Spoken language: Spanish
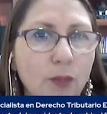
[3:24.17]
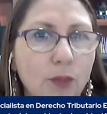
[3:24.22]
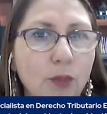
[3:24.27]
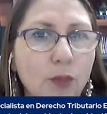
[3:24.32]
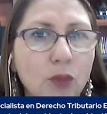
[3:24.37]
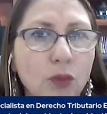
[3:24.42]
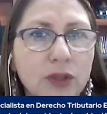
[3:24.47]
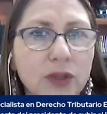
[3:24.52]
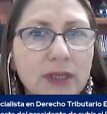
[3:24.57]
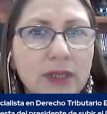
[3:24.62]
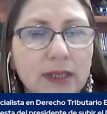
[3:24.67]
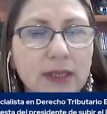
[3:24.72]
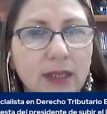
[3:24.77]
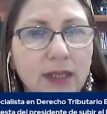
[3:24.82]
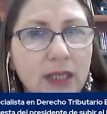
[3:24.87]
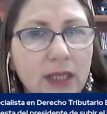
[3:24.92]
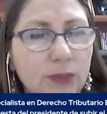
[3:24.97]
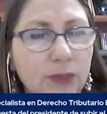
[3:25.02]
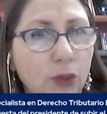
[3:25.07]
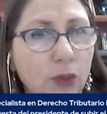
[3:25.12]
Muchas
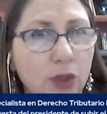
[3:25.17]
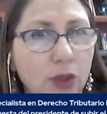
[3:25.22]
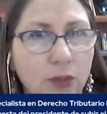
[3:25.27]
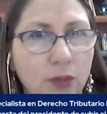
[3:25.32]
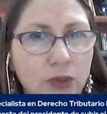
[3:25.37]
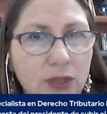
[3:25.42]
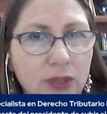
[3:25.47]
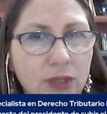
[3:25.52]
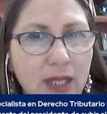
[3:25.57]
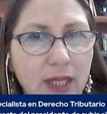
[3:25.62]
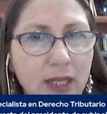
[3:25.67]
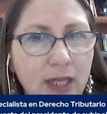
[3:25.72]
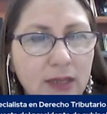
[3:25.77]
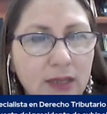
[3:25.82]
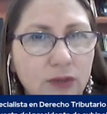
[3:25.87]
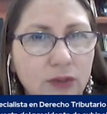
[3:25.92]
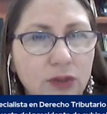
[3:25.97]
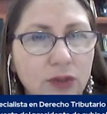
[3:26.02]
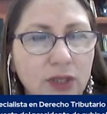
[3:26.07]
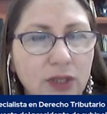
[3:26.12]
ideas podemos dar, he
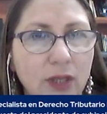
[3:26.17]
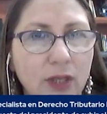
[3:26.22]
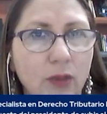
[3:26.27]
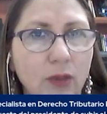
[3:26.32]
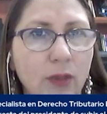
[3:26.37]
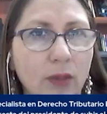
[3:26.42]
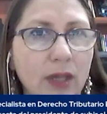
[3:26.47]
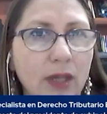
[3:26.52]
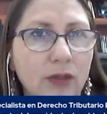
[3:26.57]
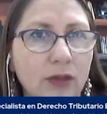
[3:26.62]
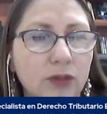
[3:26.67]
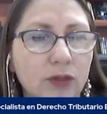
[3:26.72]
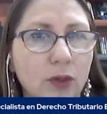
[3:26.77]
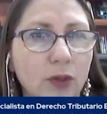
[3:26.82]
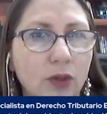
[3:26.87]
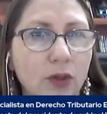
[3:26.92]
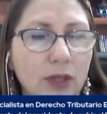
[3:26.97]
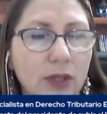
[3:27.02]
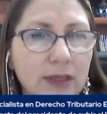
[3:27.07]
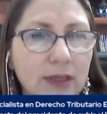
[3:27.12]
escuchado varios
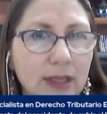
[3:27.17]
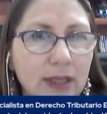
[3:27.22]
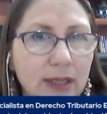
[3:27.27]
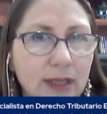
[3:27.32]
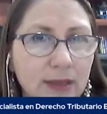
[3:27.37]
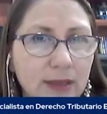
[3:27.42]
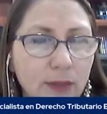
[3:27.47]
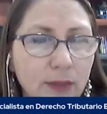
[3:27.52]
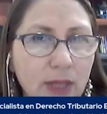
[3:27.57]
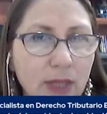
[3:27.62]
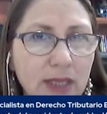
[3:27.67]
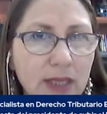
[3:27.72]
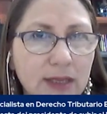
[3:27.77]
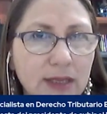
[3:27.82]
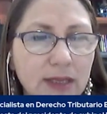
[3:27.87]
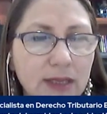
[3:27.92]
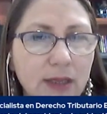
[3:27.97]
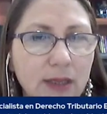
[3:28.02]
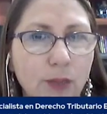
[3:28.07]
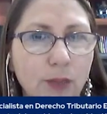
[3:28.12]
bloques de los
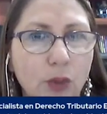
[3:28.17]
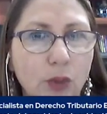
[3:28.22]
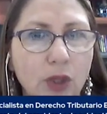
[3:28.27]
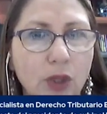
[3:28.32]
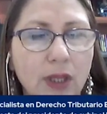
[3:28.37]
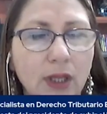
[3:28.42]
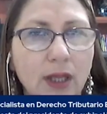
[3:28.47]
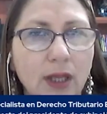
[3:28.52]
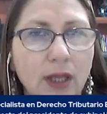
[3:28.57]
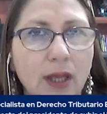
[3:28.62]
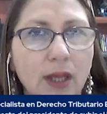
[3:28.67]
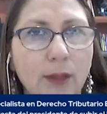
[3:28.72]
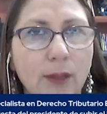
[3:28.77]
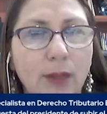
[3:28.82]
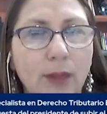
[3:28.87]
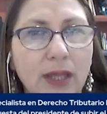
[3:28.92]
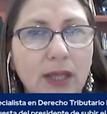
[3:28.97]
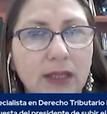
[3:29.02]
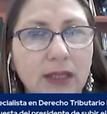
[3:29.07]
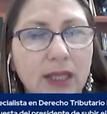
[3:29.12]
asambleístas que pueden
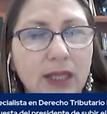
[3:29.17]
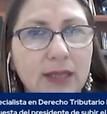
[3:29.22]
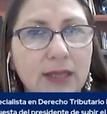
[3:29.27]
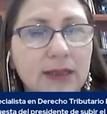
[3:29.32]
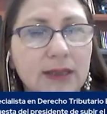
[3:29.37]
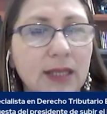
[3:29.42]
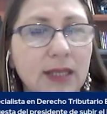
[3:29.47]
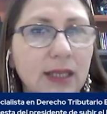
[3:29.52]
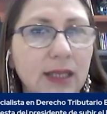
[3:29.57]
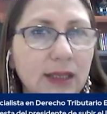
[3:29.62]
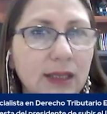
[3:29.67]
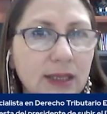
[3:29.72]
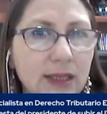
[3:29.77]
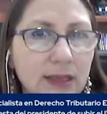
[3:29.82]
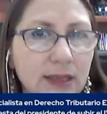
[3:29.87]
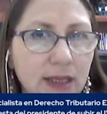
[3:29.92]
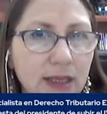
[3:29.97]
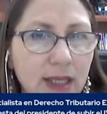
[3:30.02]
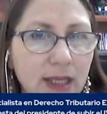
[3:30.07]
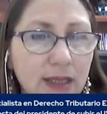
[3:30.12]
plantear ciertas
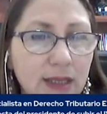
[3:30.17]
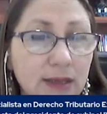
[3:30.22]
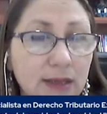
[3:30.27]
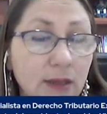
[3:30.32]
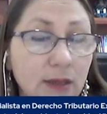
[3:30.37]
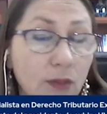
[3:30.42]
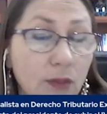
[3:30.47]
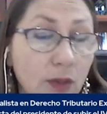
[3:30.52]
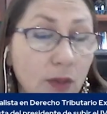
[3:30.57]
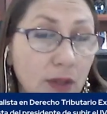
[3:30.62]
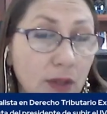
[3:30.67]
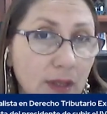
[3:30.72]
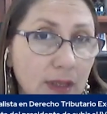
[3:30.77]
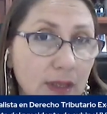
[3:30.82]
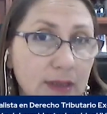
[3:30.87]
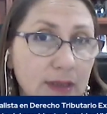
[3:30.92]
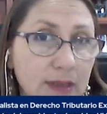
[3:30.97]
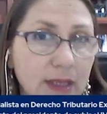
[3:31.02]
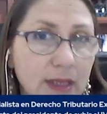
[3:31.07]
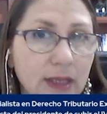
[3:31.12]
ideas eh,
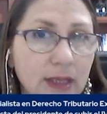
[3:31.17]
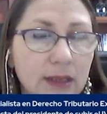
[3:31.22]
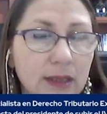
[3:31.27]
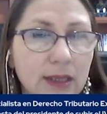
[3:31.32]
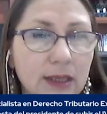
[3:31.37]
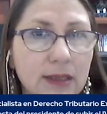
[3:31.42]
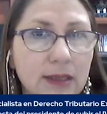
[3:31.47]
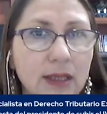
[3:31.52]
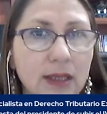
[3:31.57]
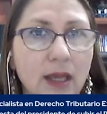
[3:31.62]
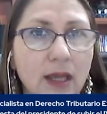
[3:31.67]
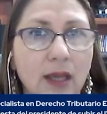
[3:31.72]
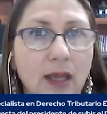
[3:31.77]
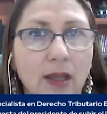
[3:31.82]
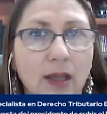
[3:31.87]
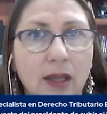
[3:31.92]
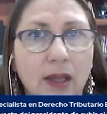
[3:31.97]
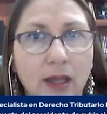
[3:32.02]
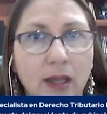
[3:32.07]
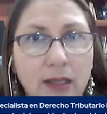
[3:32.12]
interesantes,
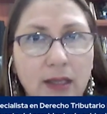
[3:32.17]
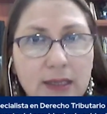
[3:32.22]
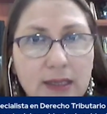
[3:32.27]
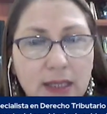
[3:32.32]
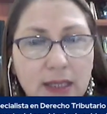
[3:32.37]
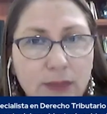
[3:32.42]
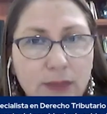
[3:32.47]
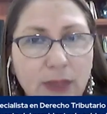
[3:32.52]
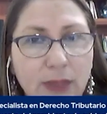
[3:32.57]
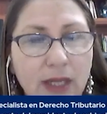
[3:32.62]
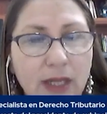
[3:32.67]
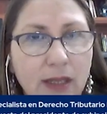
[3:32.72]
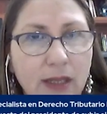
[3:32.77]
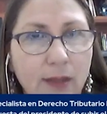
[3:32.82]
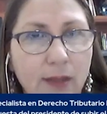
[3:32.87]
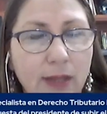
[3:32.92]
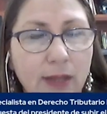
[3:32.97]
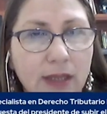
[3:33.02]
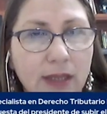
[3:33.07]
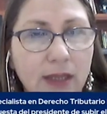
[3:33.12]
eh, quizás para el
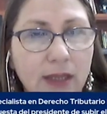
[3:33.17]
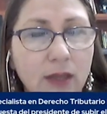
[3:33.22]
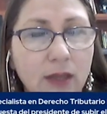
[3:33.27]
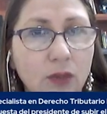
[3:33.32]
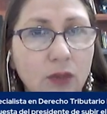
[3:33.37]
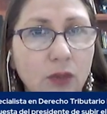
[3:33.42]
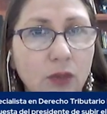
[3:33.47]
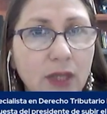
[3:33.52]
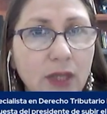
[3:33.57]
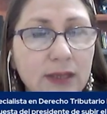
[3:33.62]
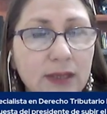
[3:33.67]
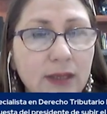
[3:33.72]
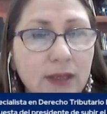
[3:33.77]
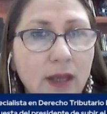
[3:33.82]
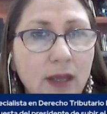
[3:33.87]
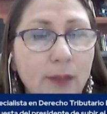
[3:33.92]
debate algunas,